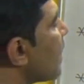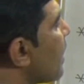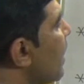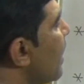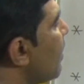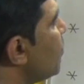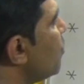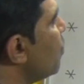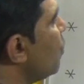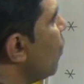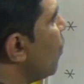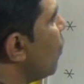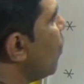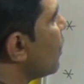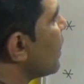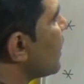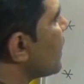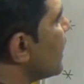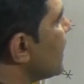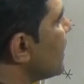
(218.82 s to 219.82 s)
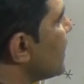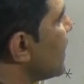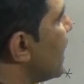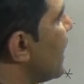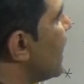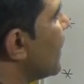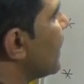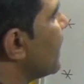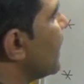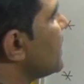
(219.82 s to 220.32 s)
काबुल और
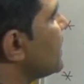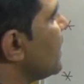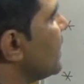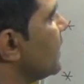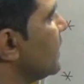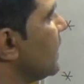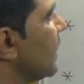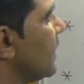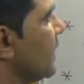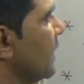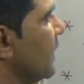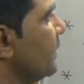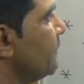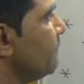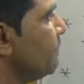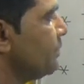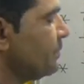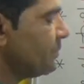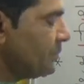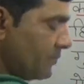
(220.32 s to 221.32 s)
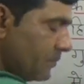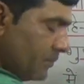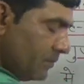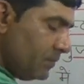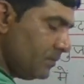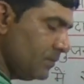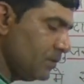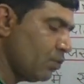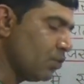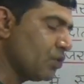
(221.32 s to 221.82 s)
कंधार का क्षेत्र दिया
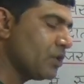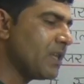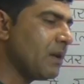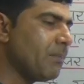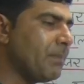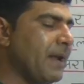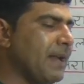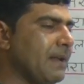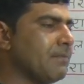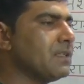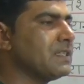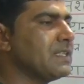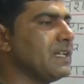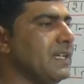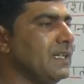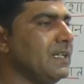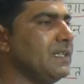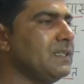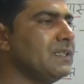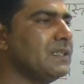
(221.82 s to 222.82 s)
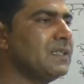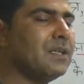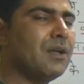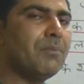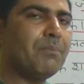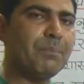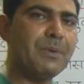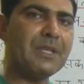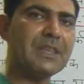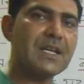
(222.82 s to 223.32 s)
कुछ देर पहले बताया
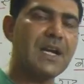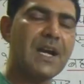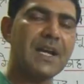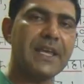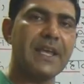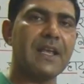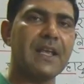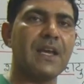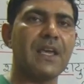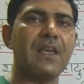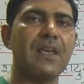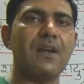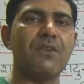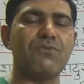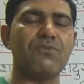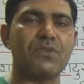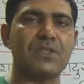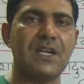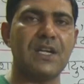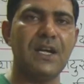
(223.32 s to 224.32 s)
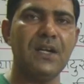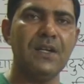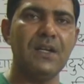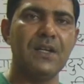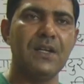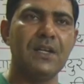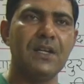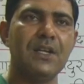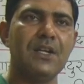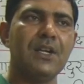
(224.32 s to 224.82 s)
पिता के कहे
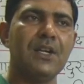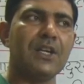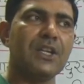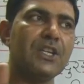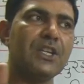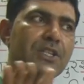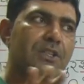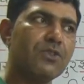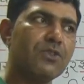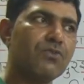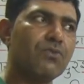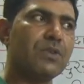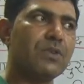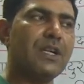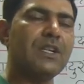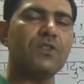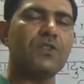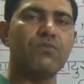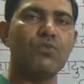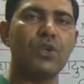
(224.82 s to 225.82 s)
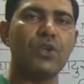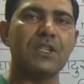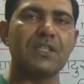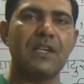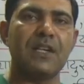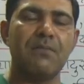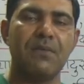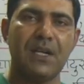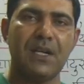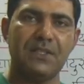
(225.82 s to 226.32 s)
अनुसार इसने स्टूडेंट्स मुगल
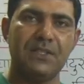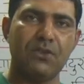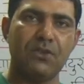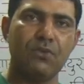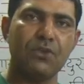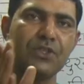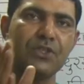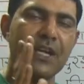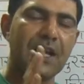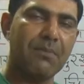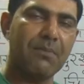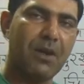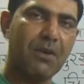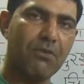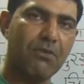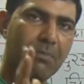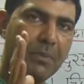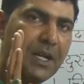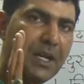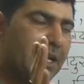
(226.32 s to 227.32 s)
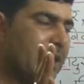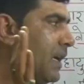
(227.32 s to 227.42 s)
साम्राज्य को चार भागों में